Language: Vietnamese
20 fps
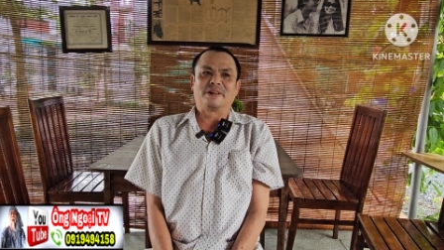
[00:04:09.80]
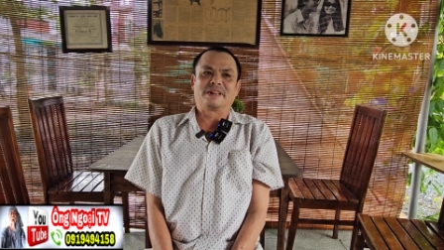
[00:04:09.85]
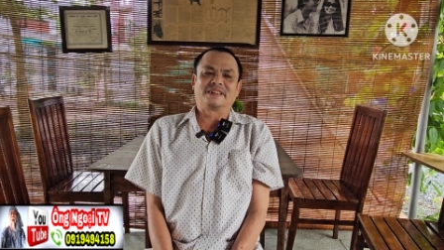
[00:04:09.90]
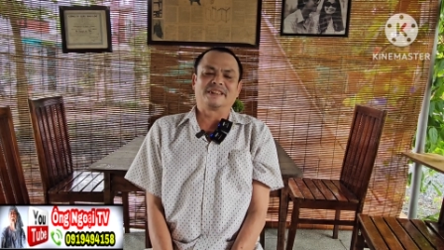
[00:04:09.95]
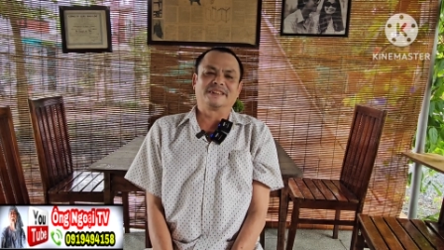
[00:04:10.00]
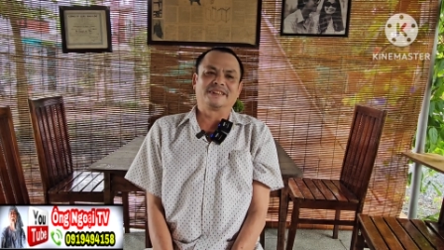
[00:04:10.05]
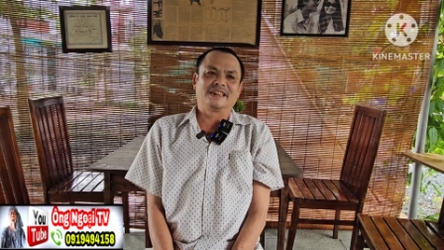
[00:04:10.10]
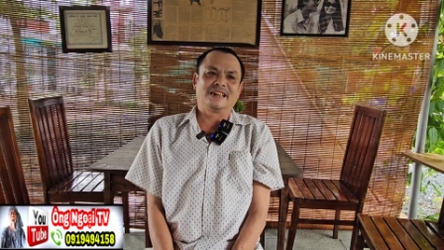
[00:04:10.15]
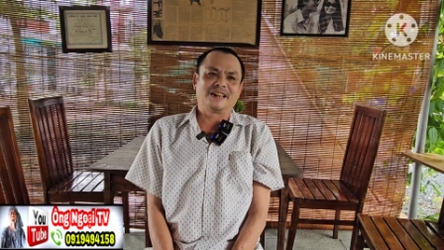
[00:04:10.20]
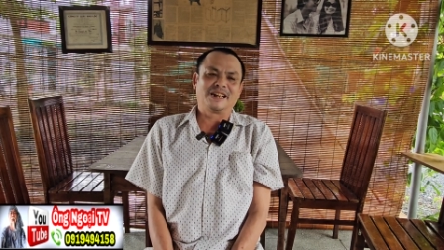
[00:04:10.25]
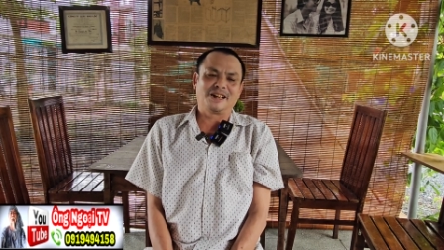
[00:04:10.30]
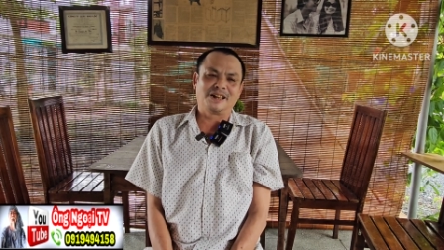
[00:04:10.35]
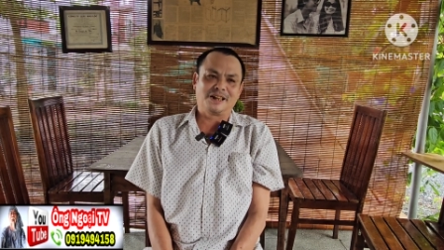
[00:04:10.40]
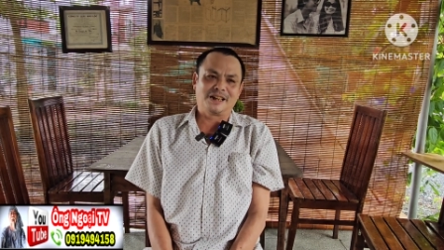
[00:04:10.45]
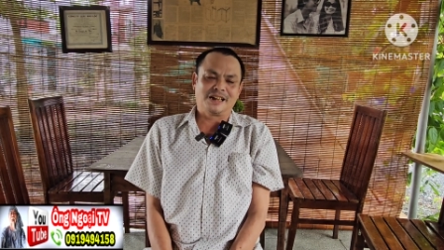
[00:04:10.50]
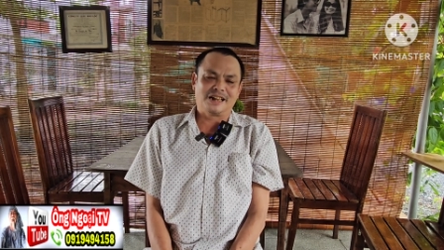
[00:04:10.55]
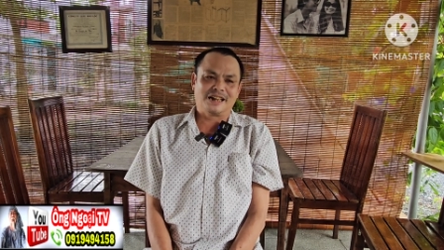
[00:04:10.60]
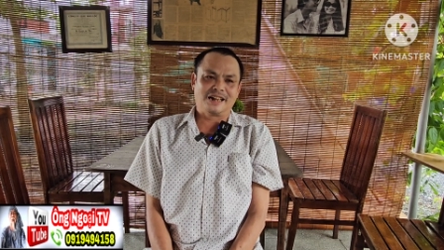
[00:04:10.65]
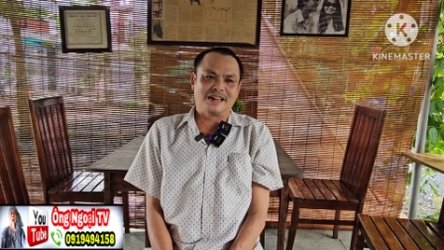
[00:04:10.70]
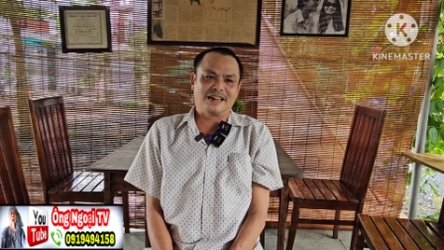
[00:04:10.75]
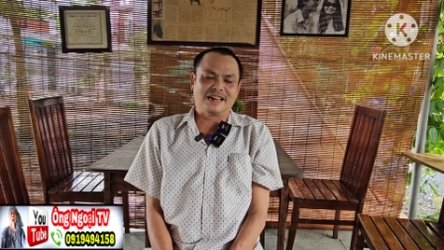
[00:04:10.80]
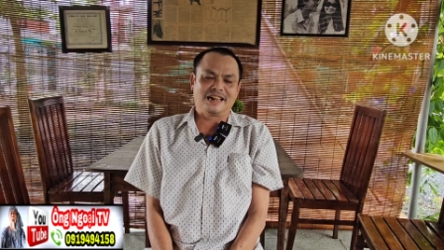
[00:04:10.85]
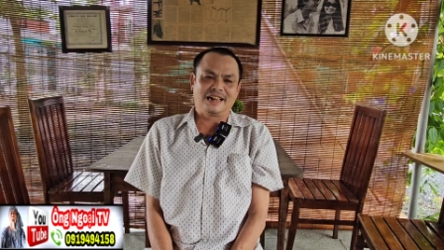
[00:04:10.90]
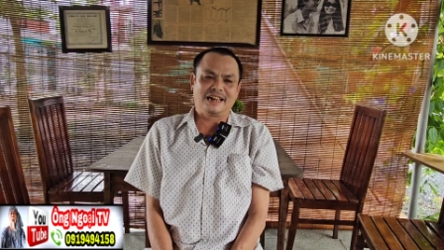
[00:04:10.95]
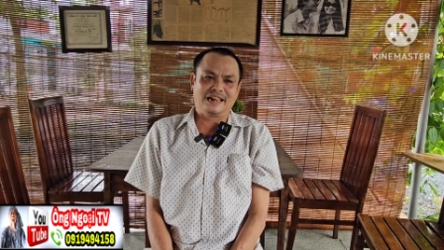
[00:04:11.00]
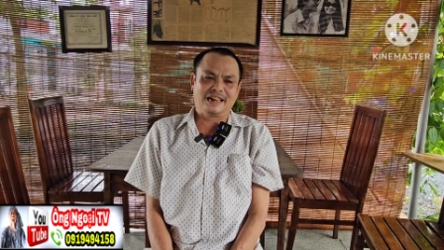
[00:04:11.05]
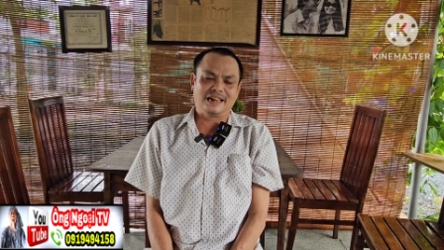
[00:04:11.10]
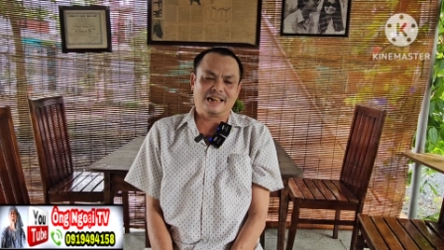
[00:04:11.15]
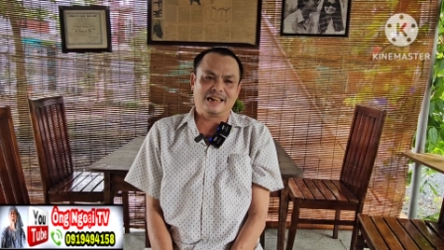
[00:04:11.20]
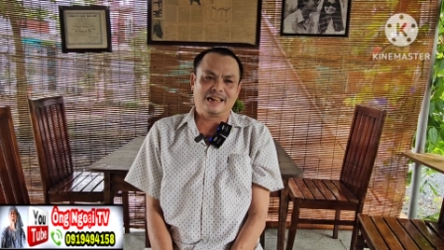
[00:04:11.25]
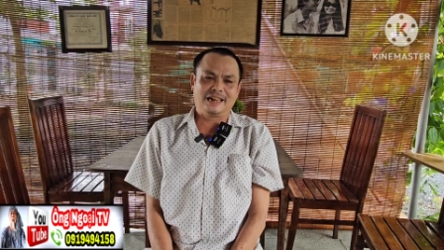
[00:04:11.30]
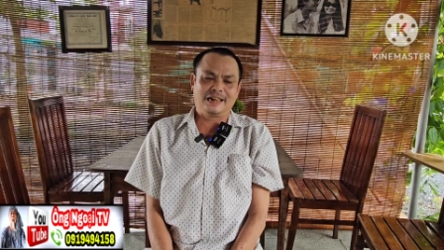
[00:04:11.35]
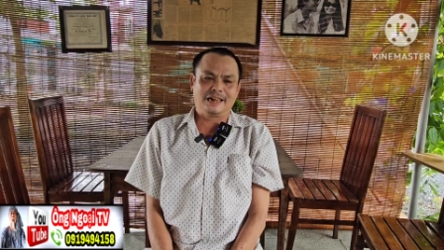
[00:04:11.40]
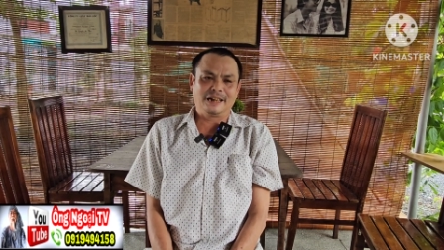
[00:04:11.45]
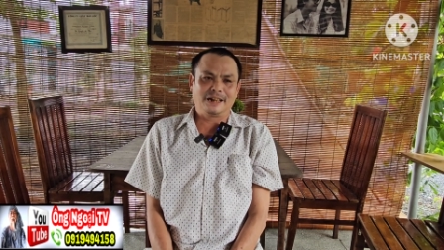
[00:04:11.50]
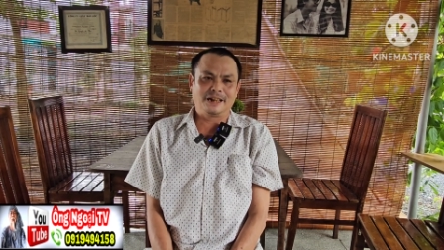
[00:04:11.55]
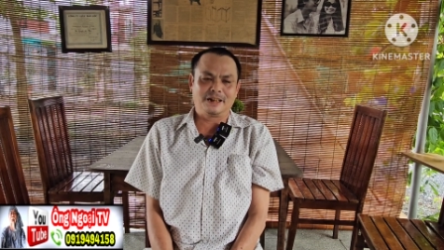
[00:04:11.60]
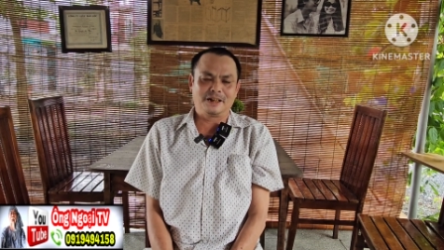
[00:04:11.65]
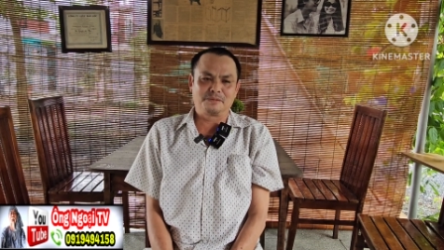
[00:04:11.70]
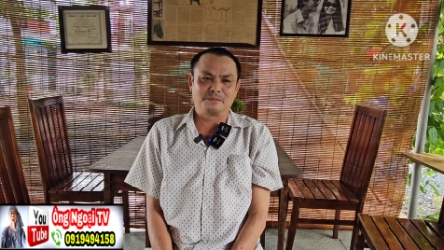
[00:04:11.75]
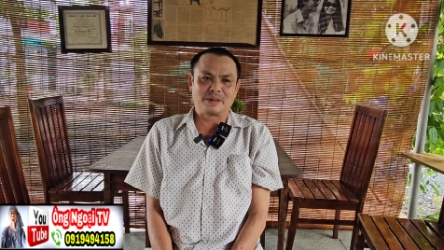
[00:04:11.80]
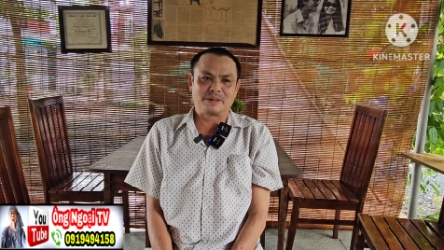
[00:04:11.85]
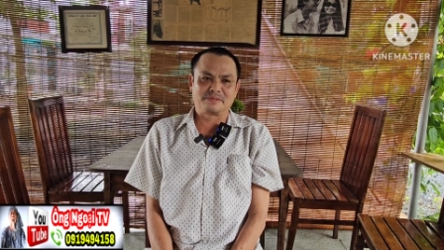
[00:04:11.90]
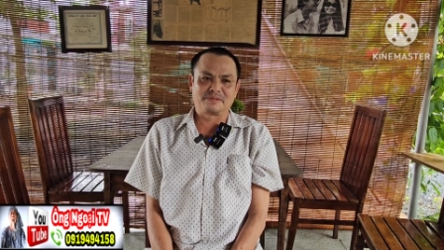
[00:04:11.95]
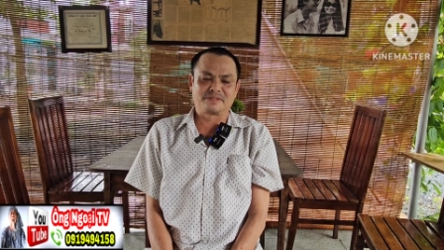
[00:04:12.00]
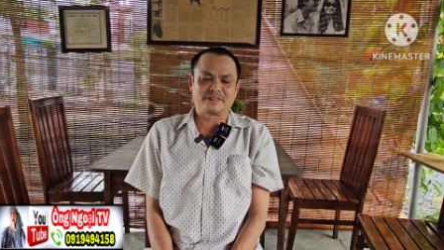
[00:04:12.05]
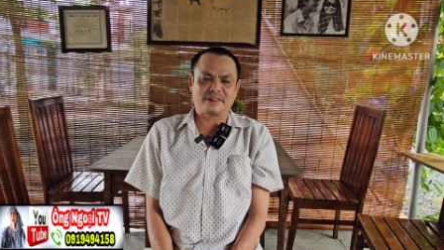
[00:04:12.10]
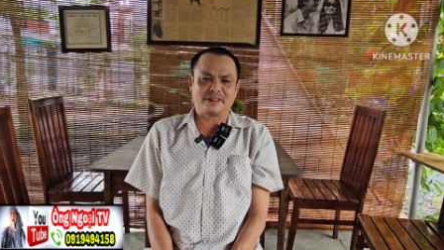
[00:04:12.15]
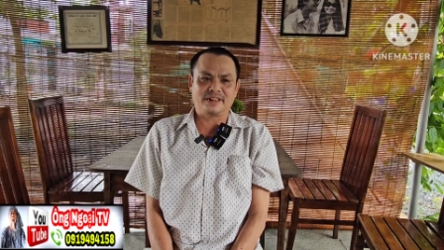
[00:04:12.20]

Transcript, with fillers: mình à, mình